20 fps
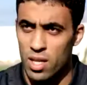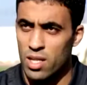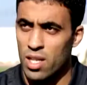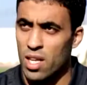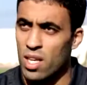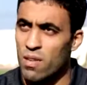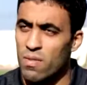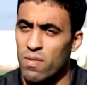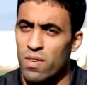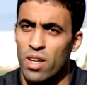
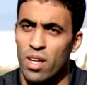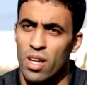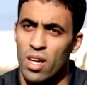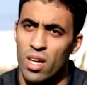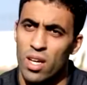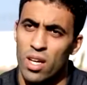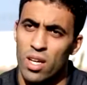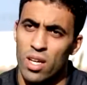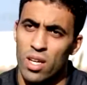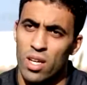اكيد اي
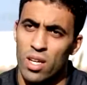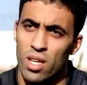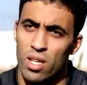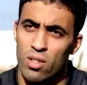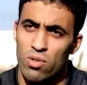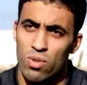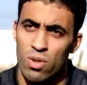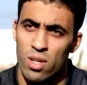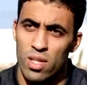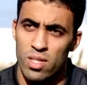فريق آه،
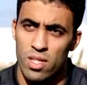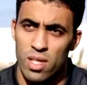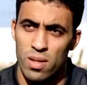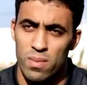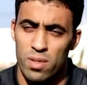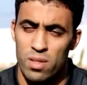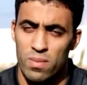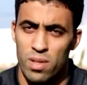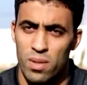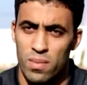عنده
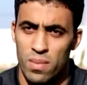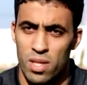الاصابات ما